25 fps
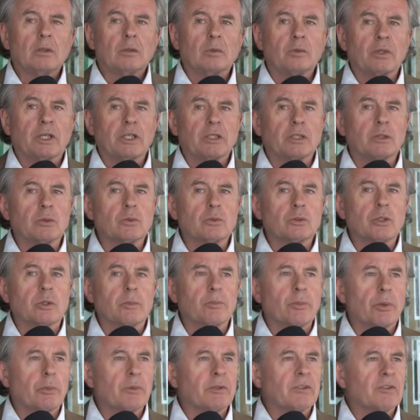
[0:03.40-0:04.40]
una institución
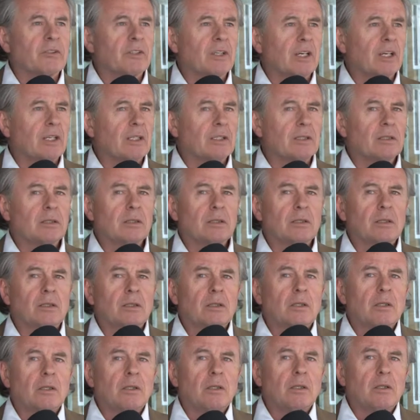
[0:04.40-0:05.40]
provincial
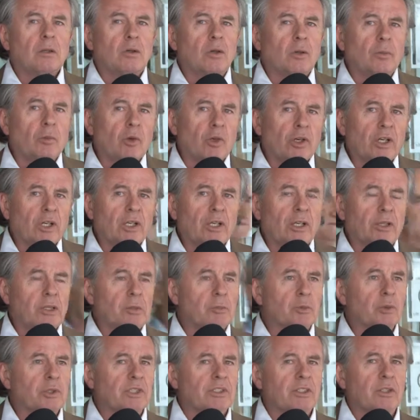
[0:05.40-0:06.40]
como es la
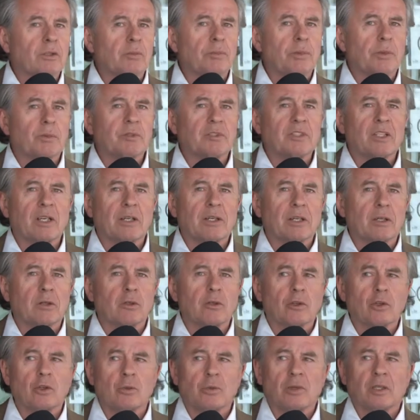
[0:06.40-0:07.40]
Diputación Provincial de
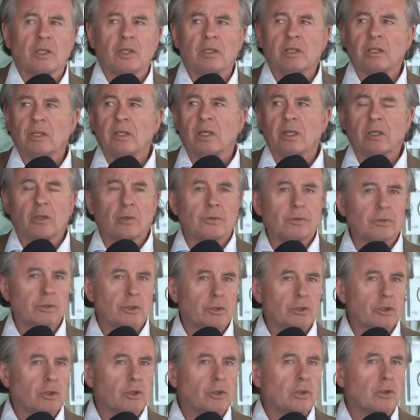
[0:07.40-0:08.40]
Córdoba en el
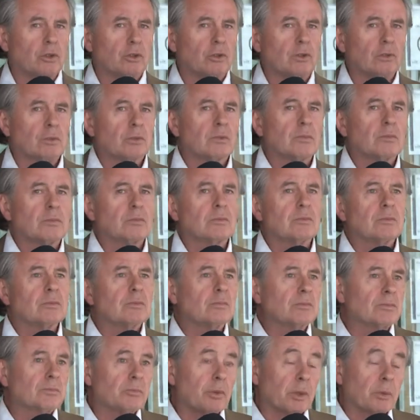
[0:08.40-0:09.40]
consorcio
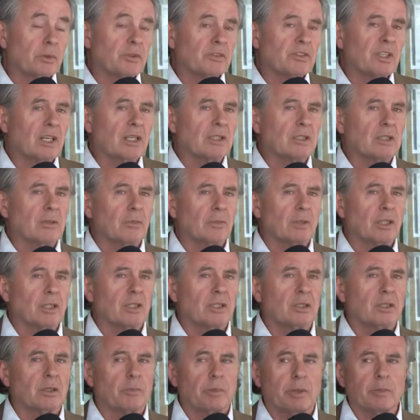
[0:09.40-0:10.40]
provincial
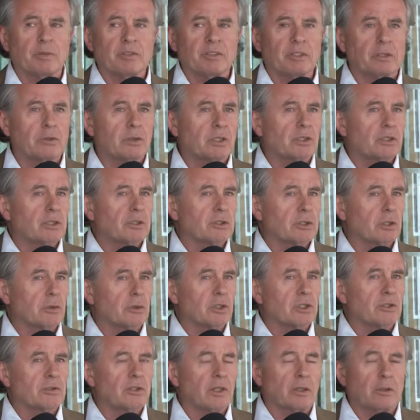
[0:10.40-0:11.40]
también de prevención y extinción
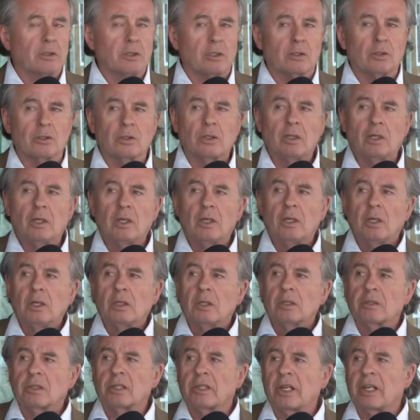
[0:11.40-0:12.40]
de incendios,
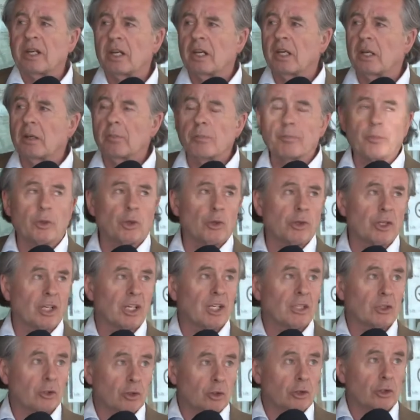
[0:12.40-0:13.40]
tener el ejemplo de
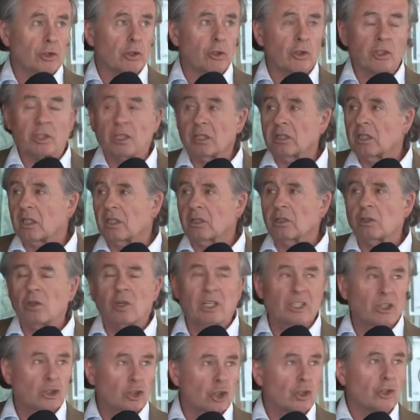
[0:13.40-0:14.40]
Antonio y de tantos
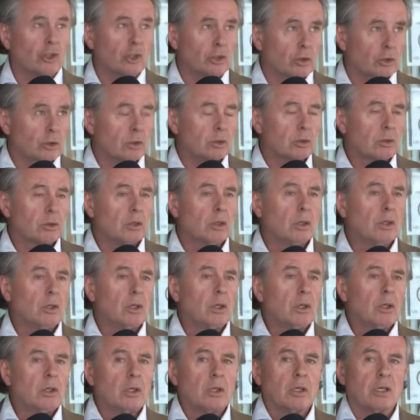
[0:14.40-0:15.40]
Antonio
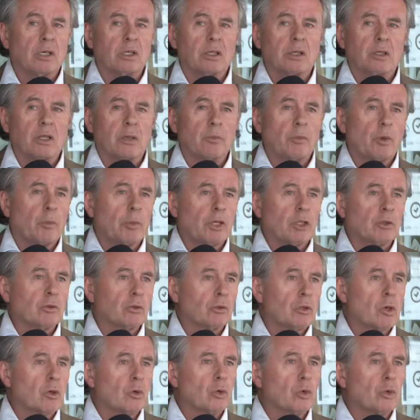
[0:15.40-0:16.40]
que desde el
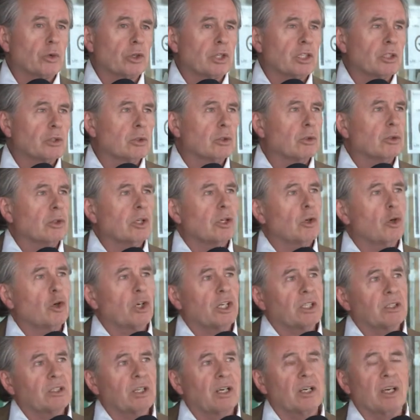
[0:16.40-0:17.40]
momento que ocurre eso lo
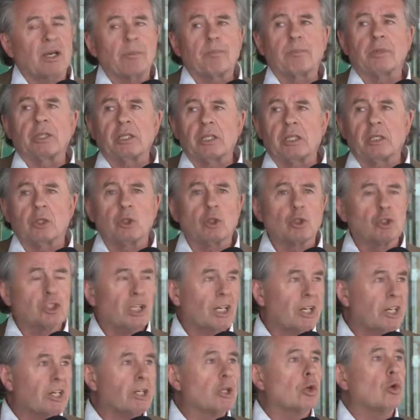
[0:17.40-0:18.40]
que están es pidiendo
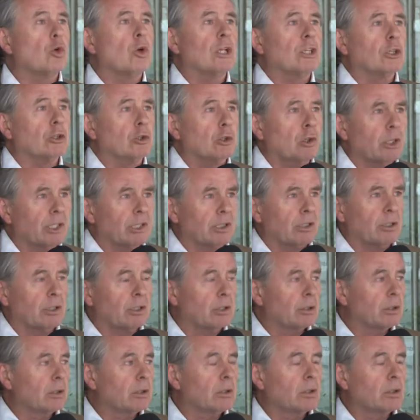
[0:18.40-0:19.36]
salir cuanto antes,